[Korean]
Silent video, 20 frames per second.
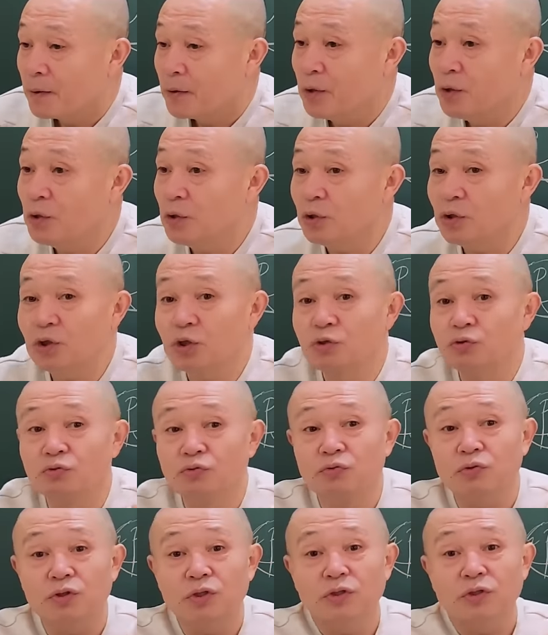그 이런
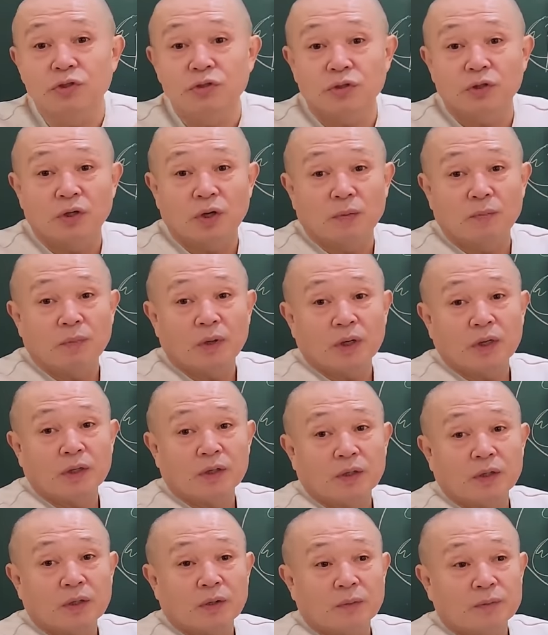기운들이 있는 거란 말이야,
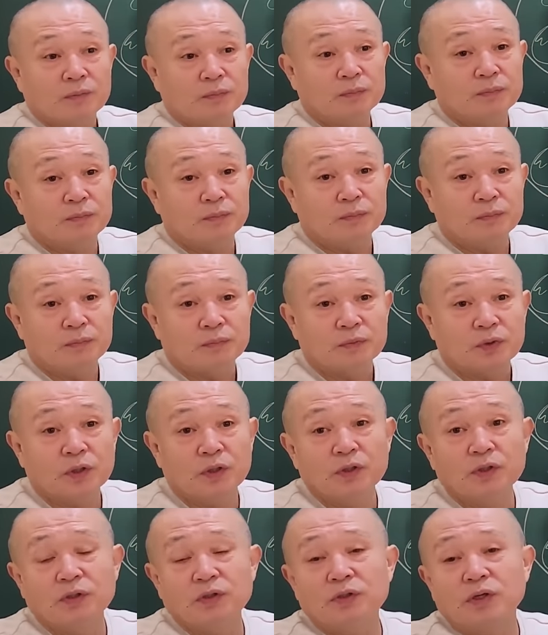이게. 음. 그
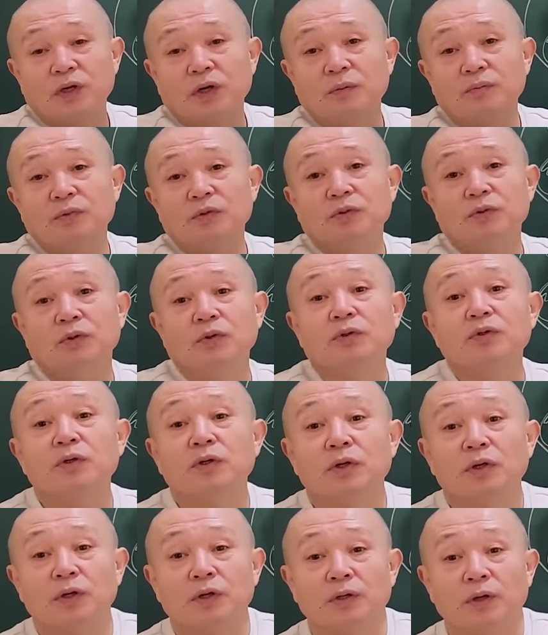이런 사람들은
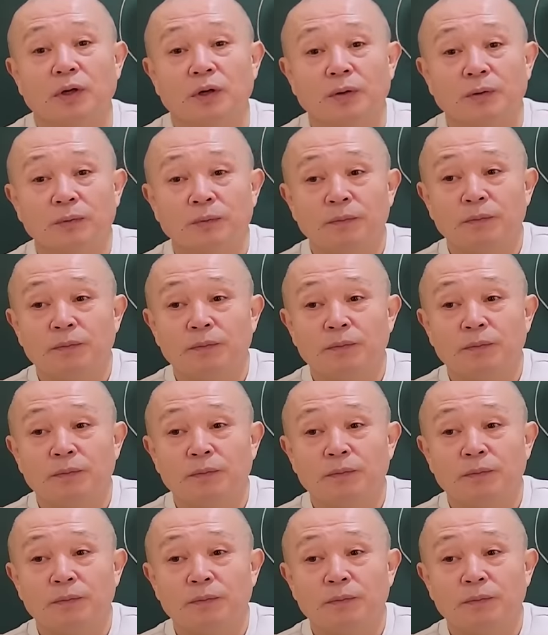어떻게 해야 돼?